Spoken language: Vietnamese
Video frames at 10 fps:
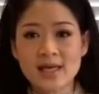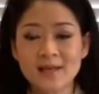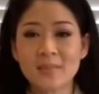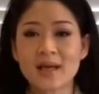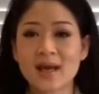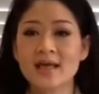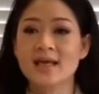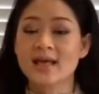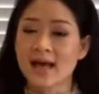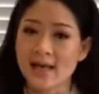Nhưng mà nay
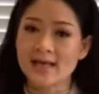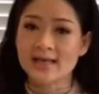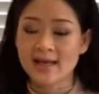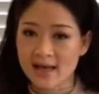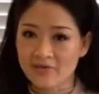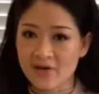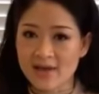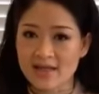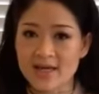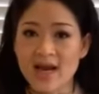thì càng ngày người ta càng phát
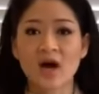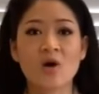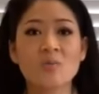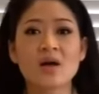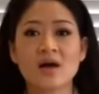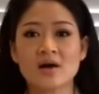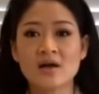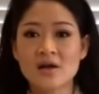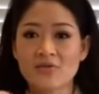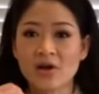hiện ra là không cần
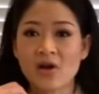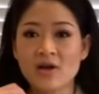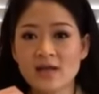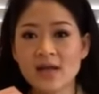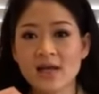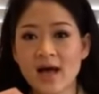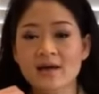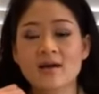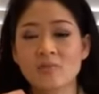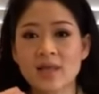phải có những cái
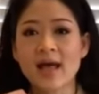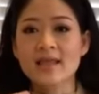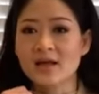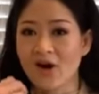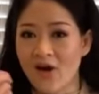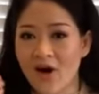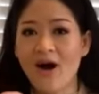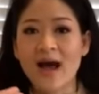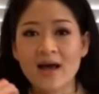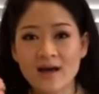động thái như là ho,
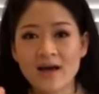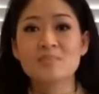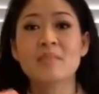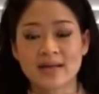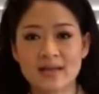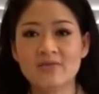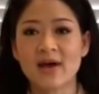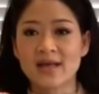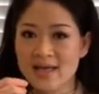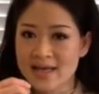hắt hơi mạnh
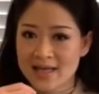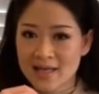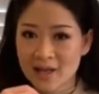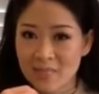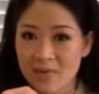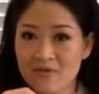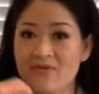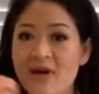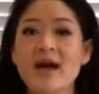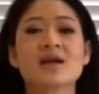như vậy thì mới
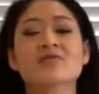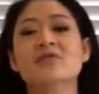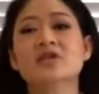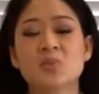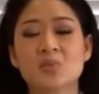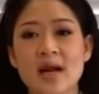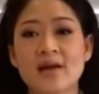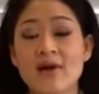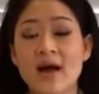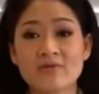văng vi trùng
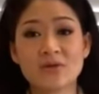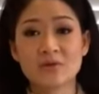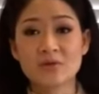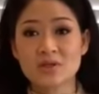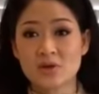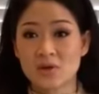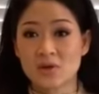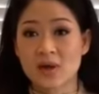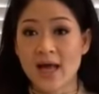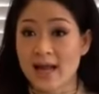ra, văng virus
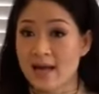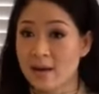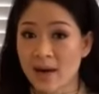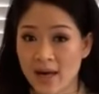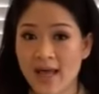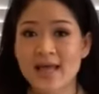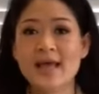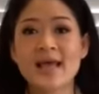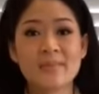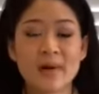corona ra để mà lây,
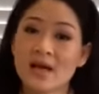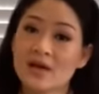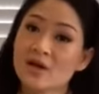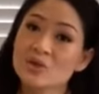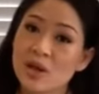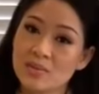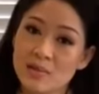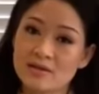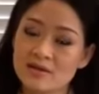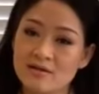mà là nói chuyện
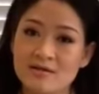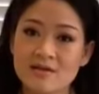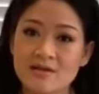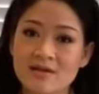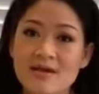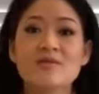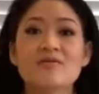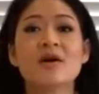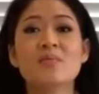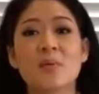bình thường.
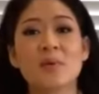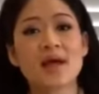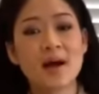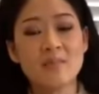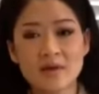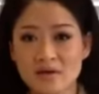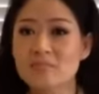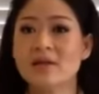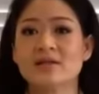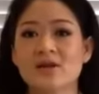Với một cái âm
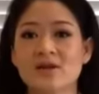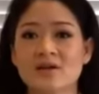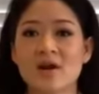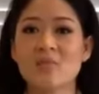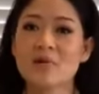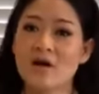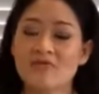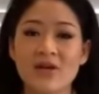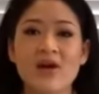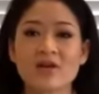lượng bình thường không cần
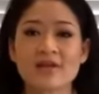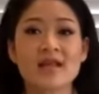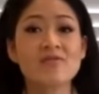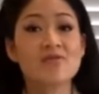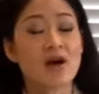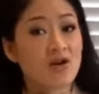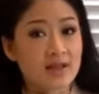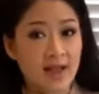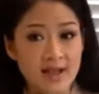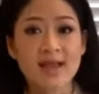phải to tiếng vẫn có
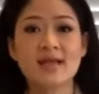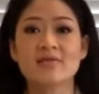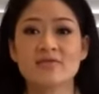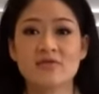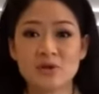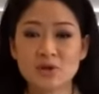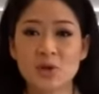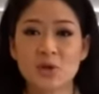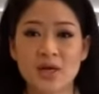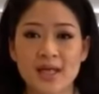thể lây virus
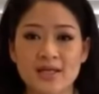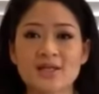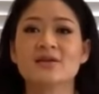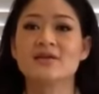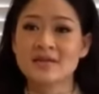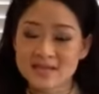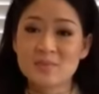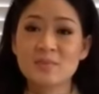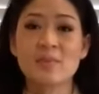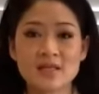corona như thường.
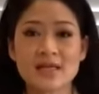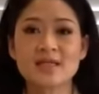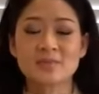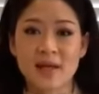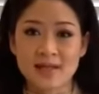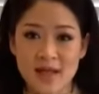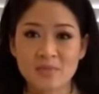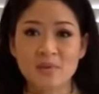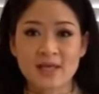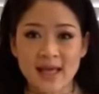Xin mời bác sĩ trình bày thêm
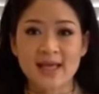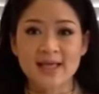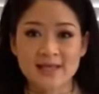thông tin này.